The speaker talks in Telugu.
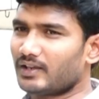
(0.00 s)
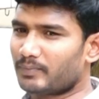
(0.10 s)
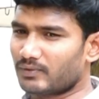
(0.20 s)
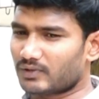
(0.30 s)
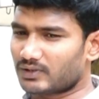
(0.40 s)

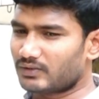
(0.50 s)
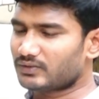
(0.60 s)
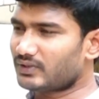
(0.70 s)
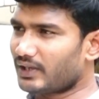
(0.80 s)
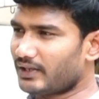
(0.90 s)
ఇప్పుడు కొత్తగా
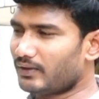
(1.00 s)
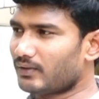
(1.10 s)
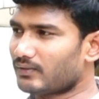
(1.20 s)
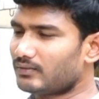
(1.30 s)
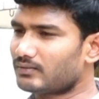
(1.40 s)
వస్తున్న
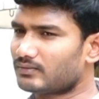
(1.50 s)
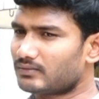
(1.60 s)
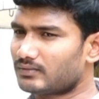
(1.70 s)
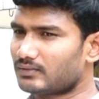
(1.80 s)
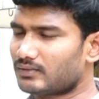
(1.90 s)
హీరోలు
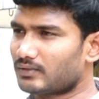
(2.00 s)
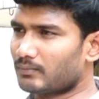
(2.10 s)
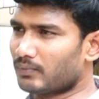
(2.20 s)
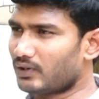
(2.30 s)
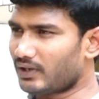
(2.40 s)

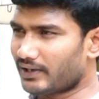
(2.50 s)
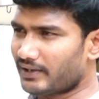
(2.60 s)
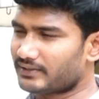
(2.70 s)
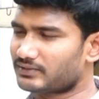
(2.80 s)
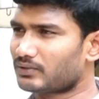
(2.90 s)
బోల్డ్
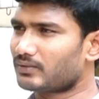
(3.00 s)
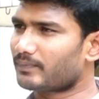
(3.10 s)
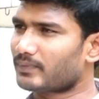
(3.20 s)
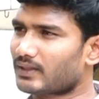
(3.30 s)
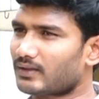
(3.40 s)
కంటెంట్స్తో
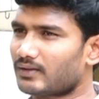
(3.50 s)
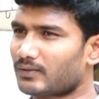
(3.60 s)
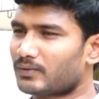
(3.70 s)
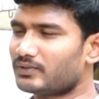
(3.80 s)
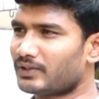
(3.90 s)

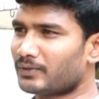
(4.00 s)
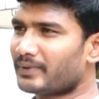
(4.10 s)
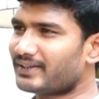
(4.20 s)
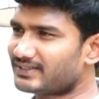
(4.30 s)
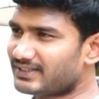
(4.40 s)
కొన్ని
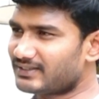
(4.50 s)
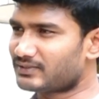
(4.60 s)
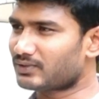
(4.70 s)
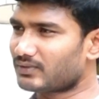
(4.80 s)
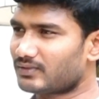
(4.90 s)
రొమాన్స్
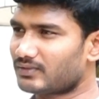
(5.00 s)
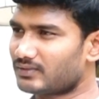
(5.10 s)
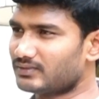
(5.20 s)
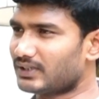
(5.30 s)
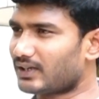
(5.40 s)
సీన్స్తో
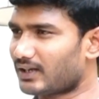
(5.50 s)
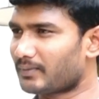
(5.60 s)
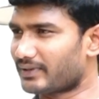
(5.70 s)
జనాలకు